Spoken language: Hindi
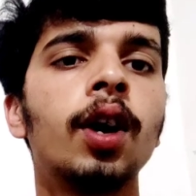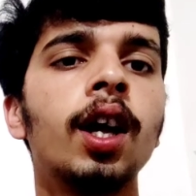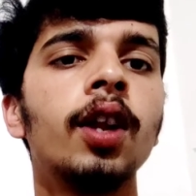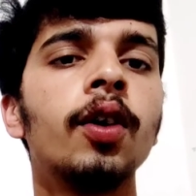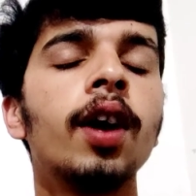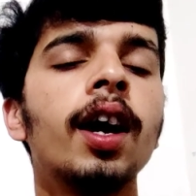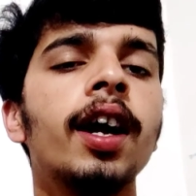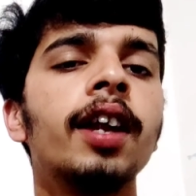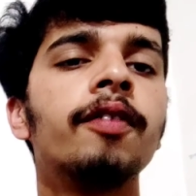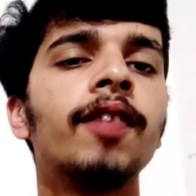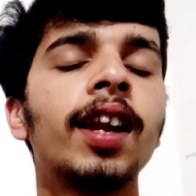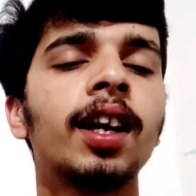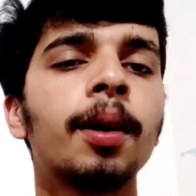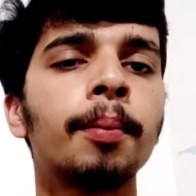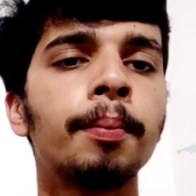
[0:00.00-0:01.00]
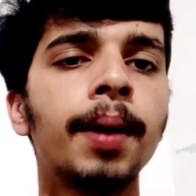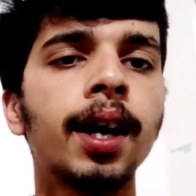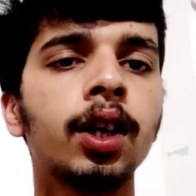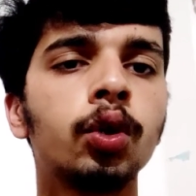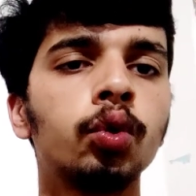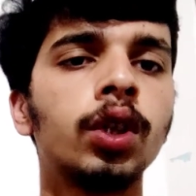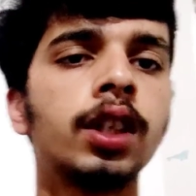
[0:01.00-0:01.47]
हेलो एंड वेलकम
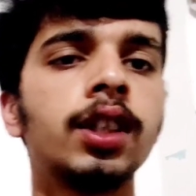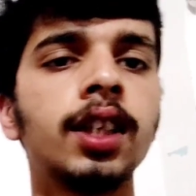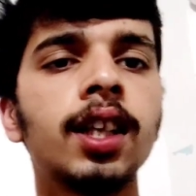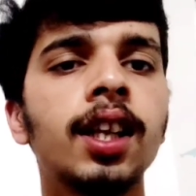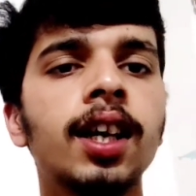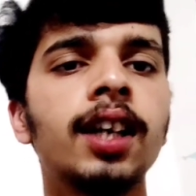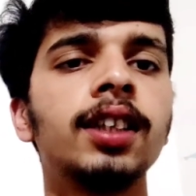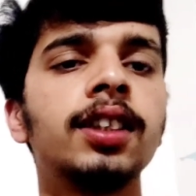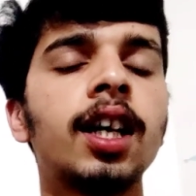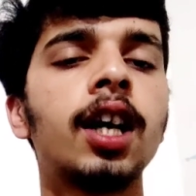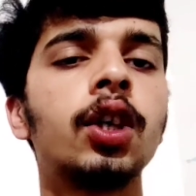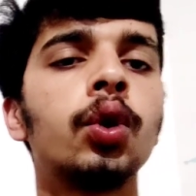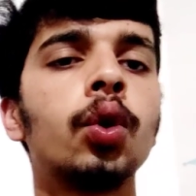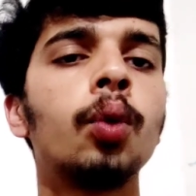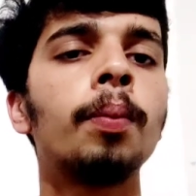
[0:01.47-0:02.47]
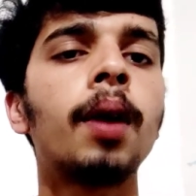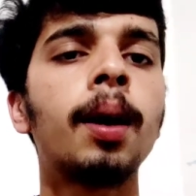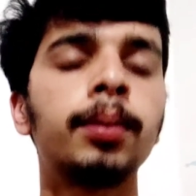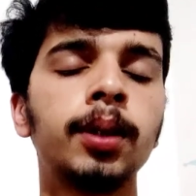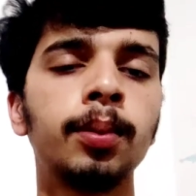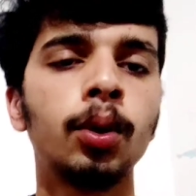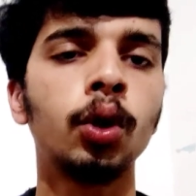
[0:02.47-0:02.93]
बैक टू द चैनल गाइस आई होप
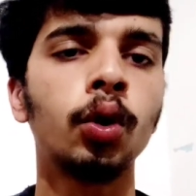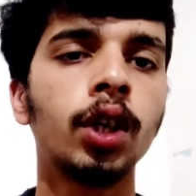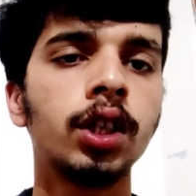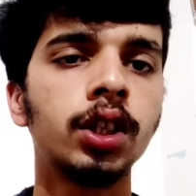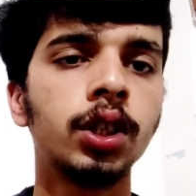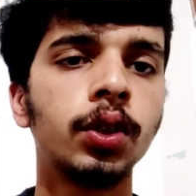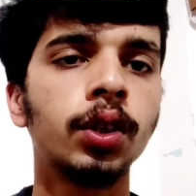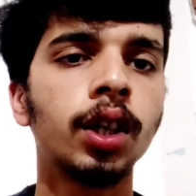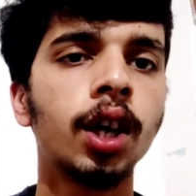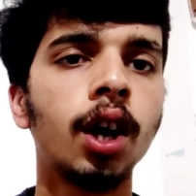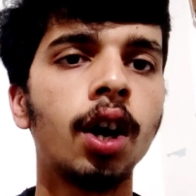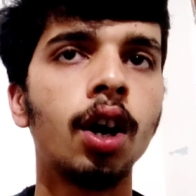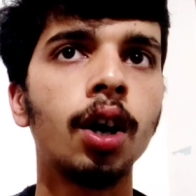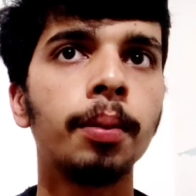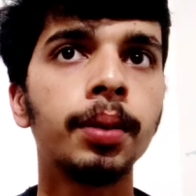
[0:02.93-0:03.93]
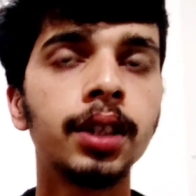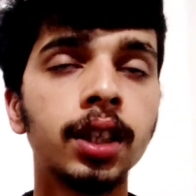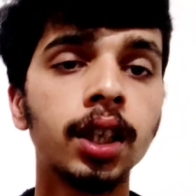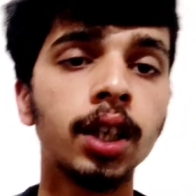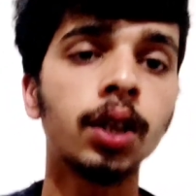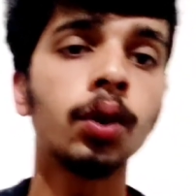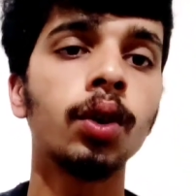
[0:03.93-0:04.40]
आप सभी लोग अच्छे होंगे और मज़े
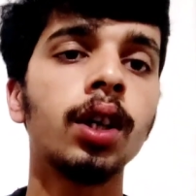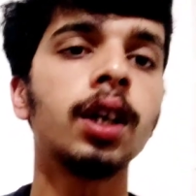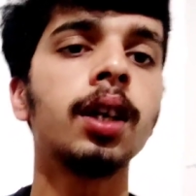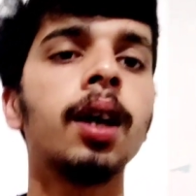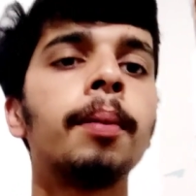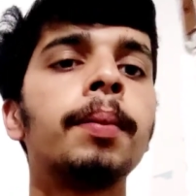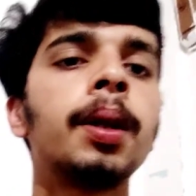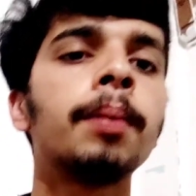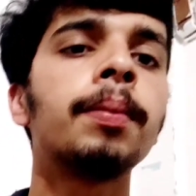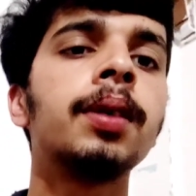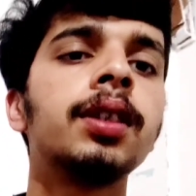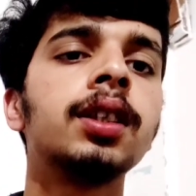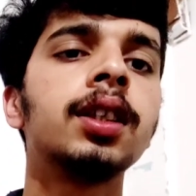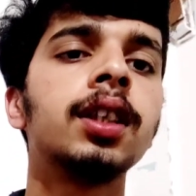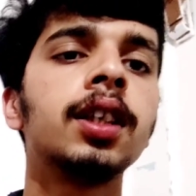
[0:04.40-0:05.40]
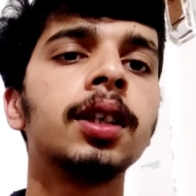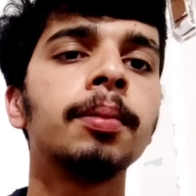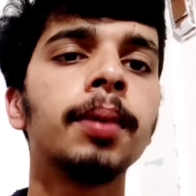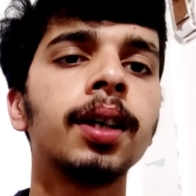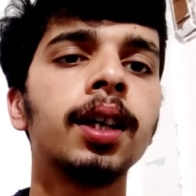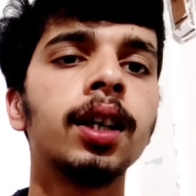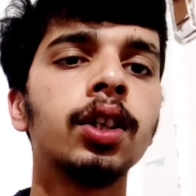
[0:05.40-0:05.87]
कर रहे होंगे अपनी अपनी ज़िंदगी
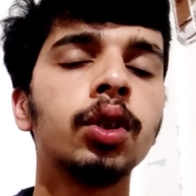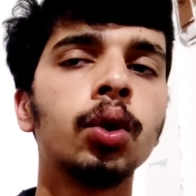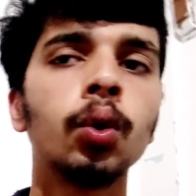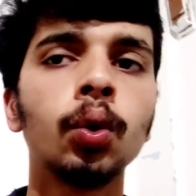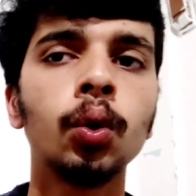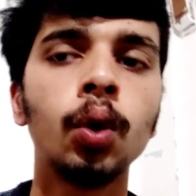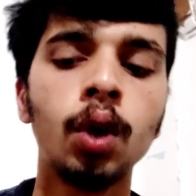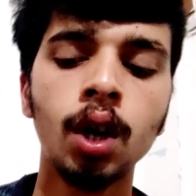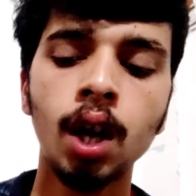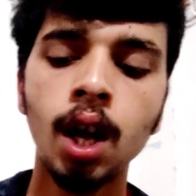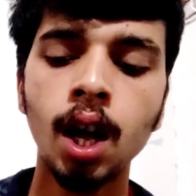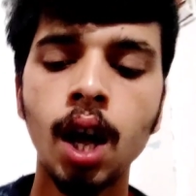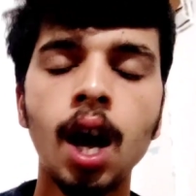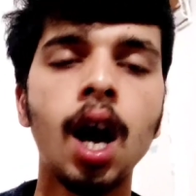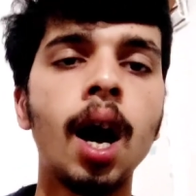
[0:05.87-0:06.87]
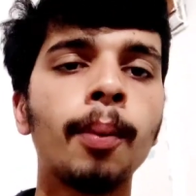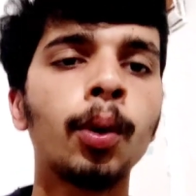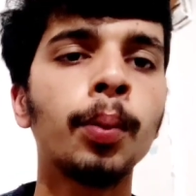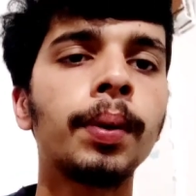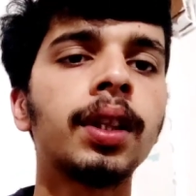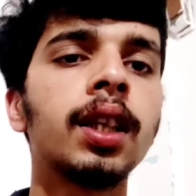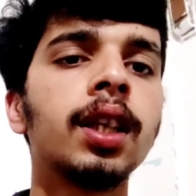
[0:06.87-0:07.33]
में तो
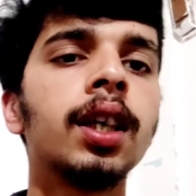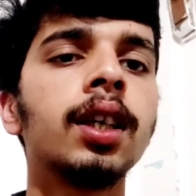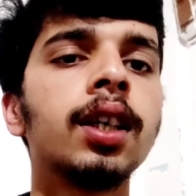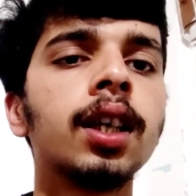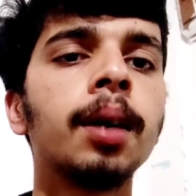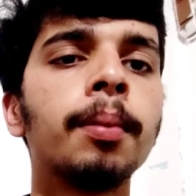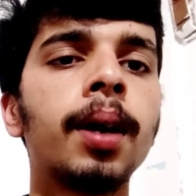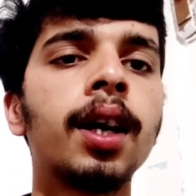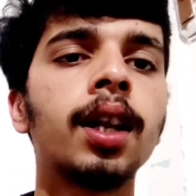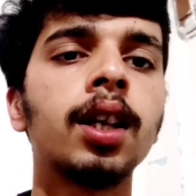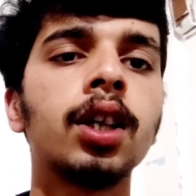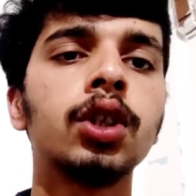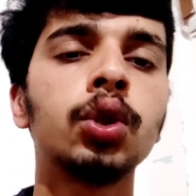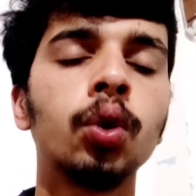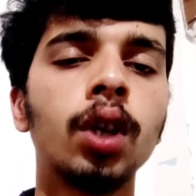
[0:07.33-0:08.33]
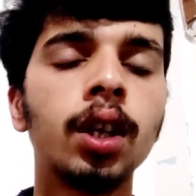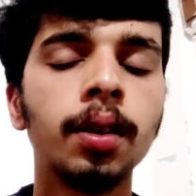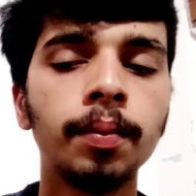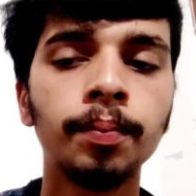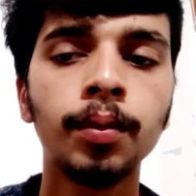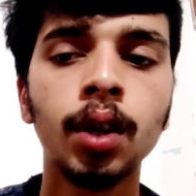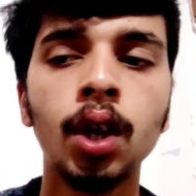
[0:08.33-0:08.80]
आपको पता ही है कि हम आ रखे हैं सोलन